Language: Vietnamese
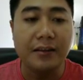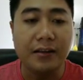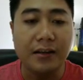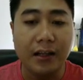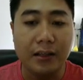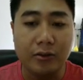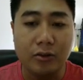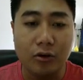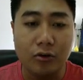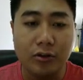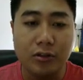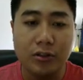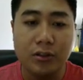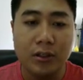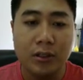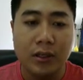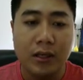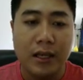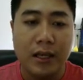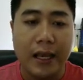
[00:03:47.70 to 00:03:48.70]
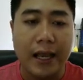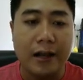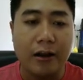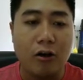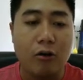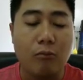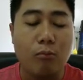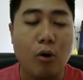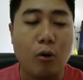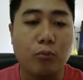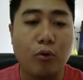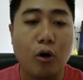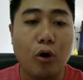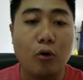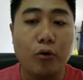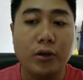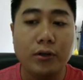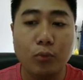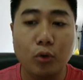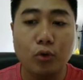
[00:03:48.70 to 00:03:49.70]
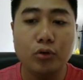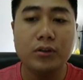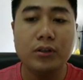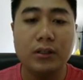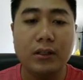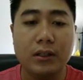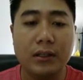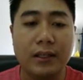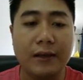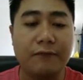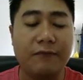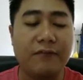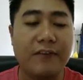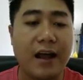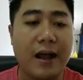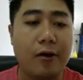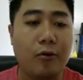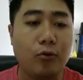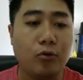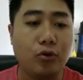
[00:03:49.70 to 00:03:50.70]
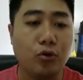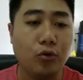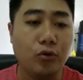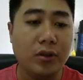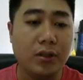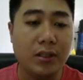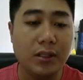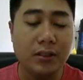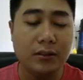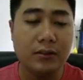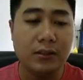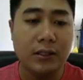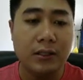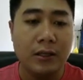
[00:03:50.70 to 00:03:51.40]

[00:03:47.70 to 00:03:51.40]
như thế này thôi. À có một ô input nhập vào chuỗi thứ nhất,